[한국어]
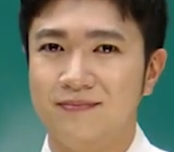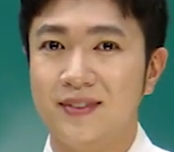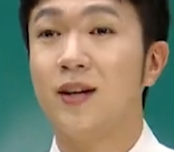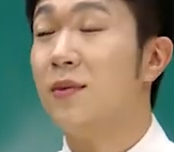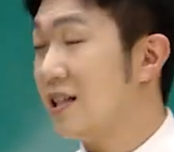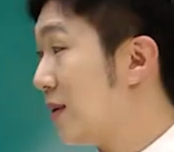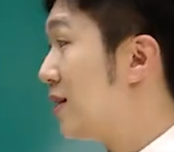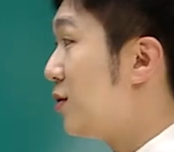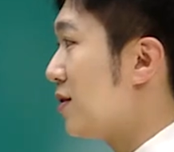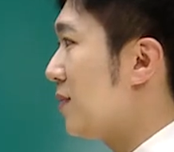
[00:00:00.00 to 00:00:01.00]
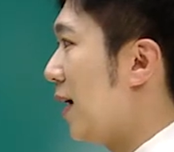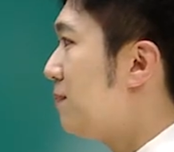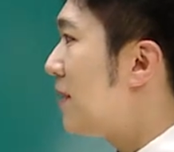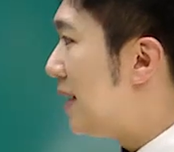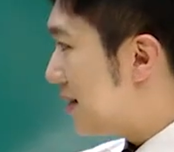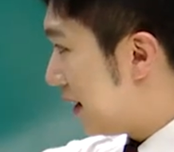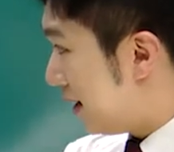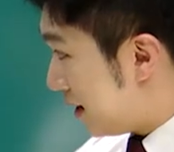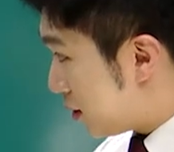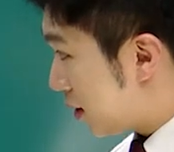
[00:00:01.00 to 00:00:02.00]
라고 말씀하실 수 있습니다. 자,
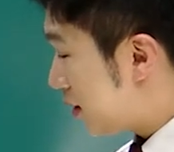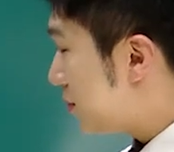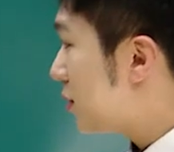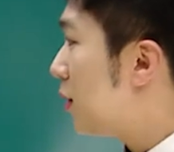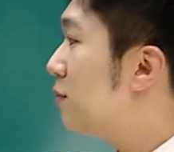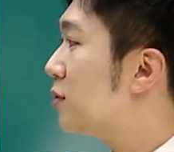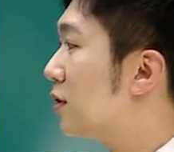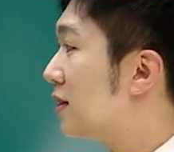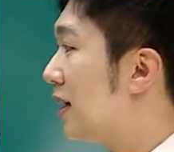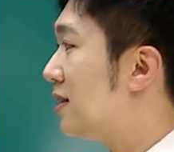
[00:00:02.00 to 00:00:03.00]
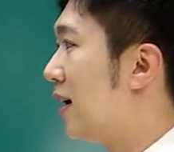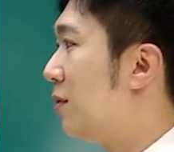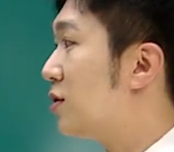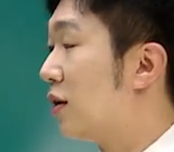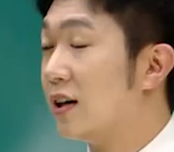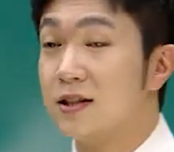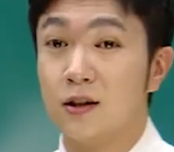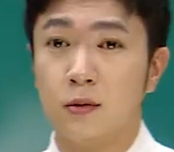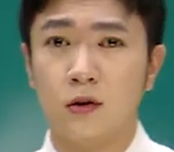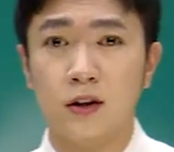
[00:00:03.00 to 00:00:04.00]
여기서부터 처음부터 끝까지 한번 저랑 같이
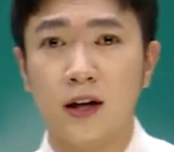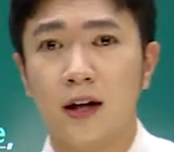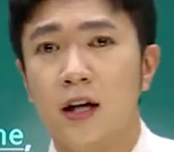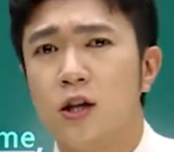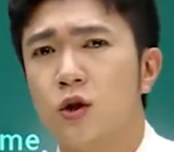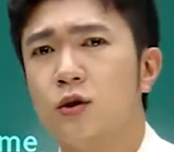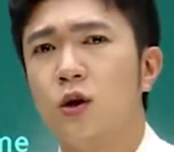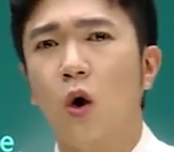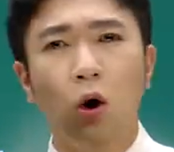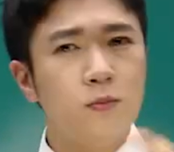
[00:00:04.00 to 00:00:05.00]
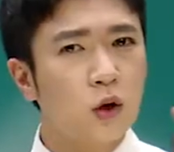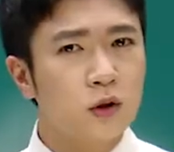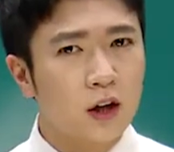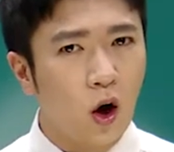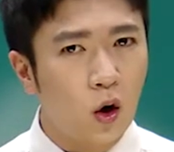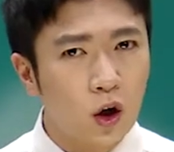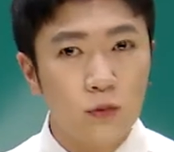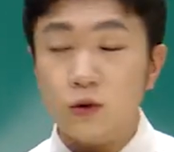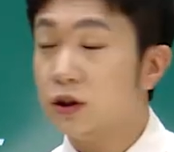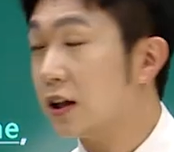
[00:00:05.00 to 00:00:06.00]
읽어볼 건데 절대로 엄청나게
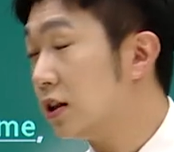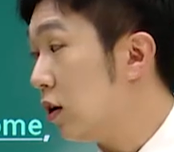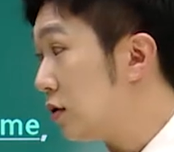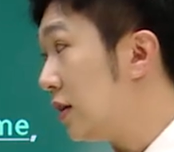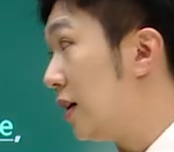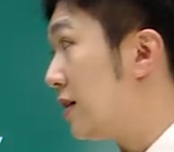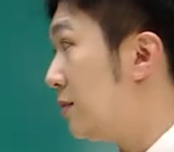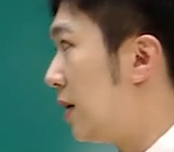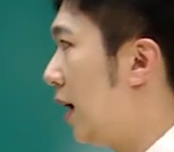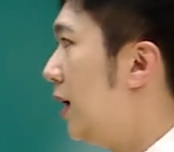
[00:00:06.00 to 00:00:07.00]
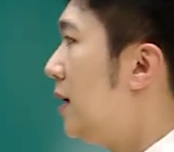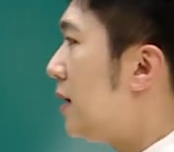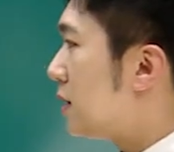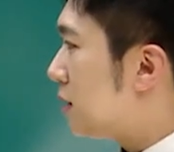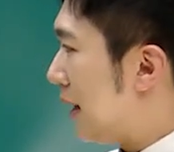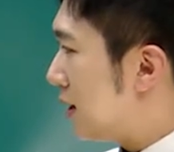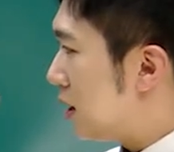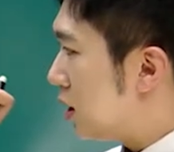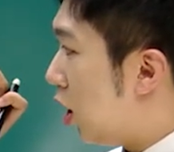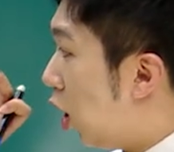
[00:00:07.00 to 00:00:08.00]
어려운 문장을 넣진 않았습니다.
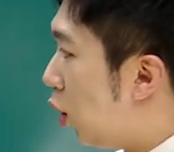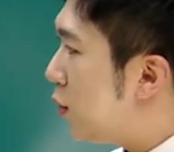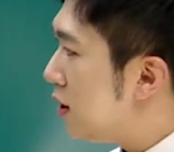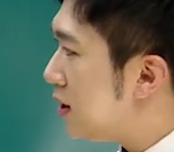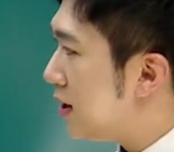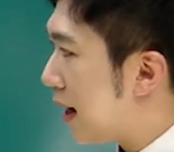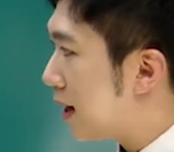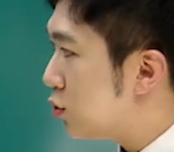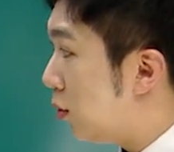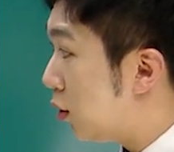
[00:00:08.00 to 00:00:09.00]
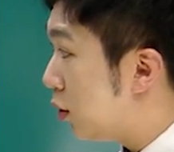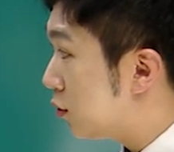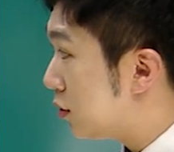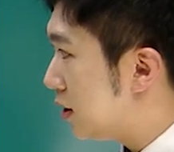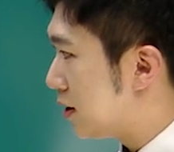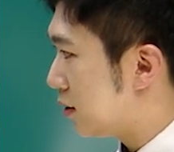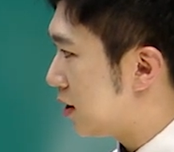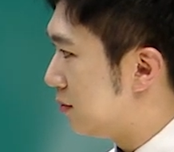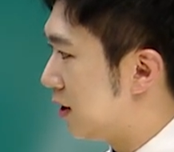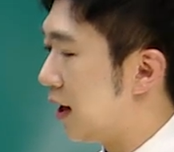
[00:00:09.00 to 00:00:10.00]
대신 어휘들이 약간 좀 어려운 것들이 있었기
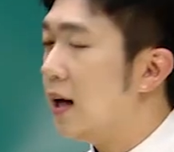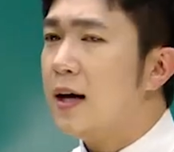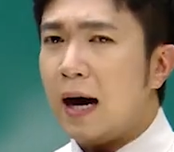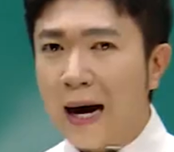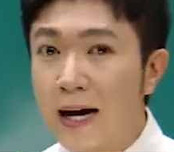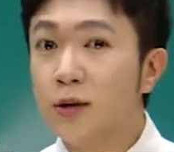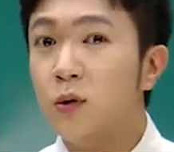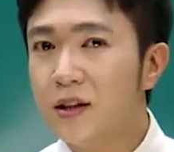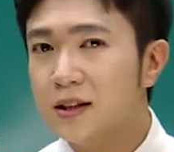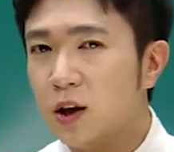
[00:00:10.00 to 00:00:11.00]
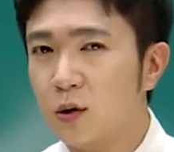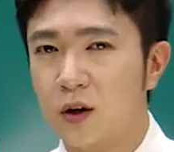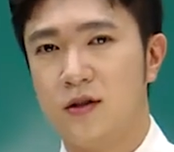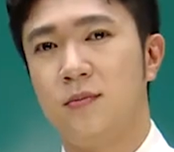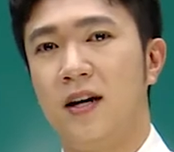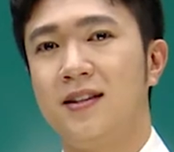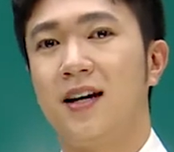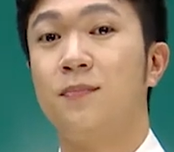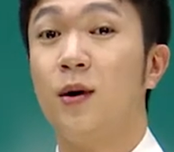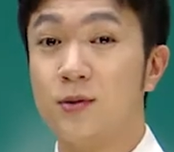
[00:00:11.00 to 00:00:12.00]
때문에 알고 있는 어휘였지만
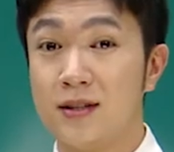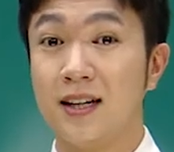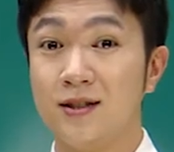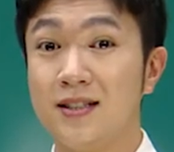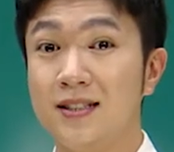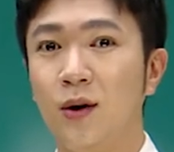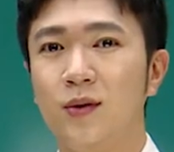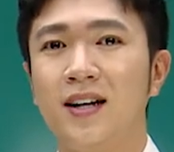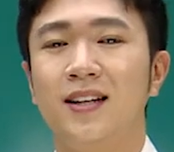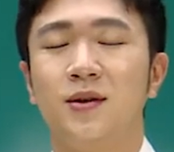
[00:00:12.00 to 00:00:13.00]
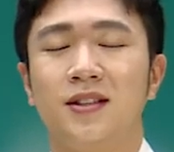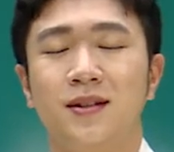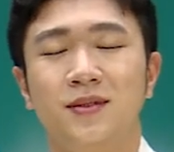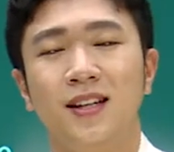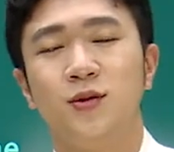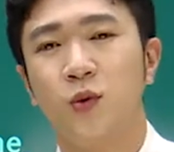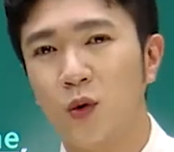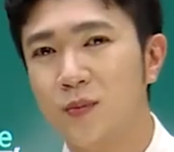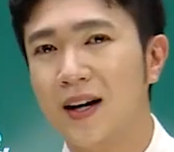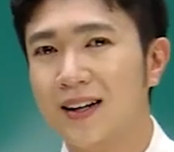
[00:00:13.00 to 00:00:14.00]
내가 평소에 자주 쓰는 어휘가 아니었기 때문에
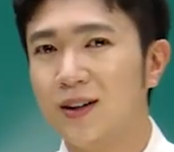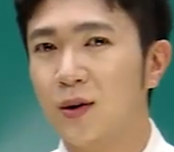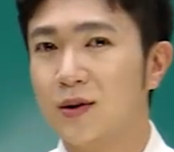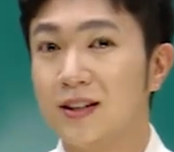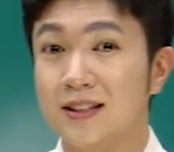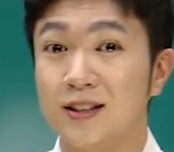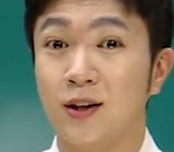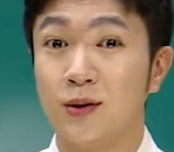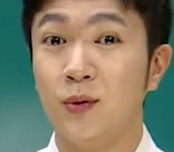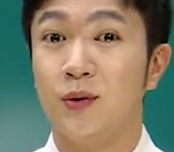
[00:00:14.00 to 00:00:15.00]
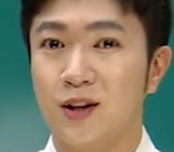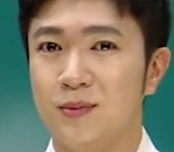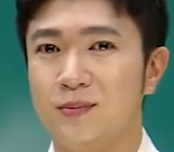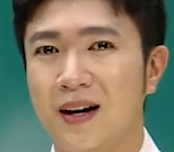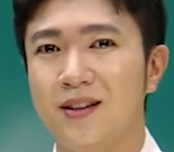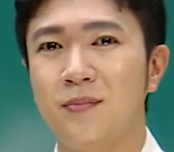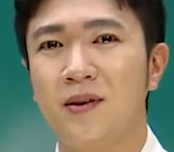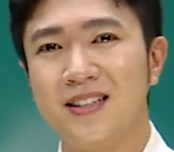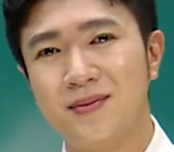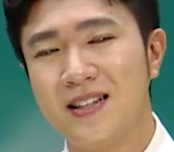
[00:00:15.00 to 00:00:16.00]
조금 약간 어렵게 느끼더라도 여러분 바로 한번
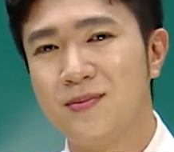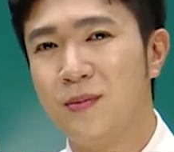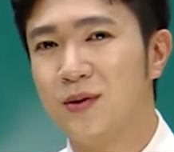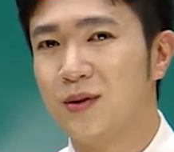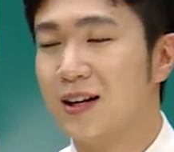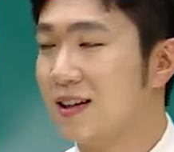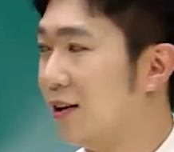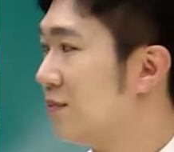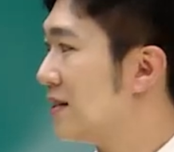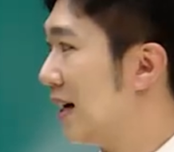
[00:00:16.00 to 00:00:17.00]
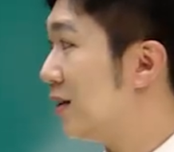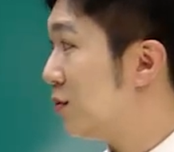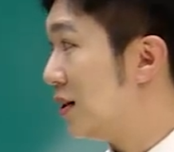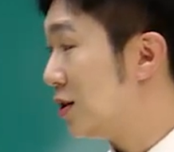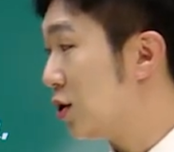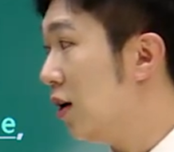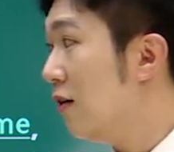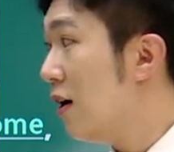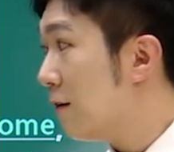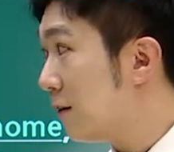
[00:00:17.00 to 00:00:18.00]
같이 말씀해 보도록 할게요. 자, 준비되셨죠?
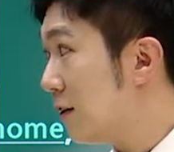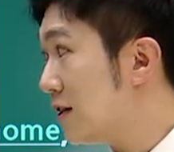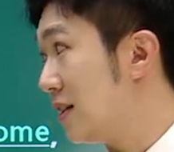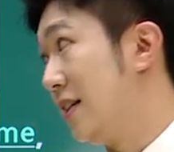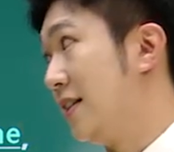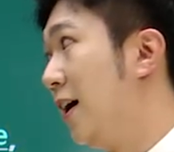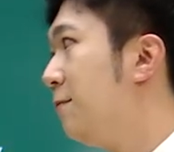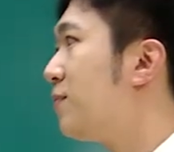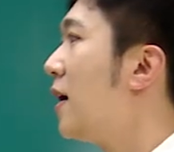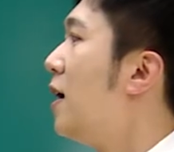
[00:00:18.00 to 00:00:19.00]
First, 시작.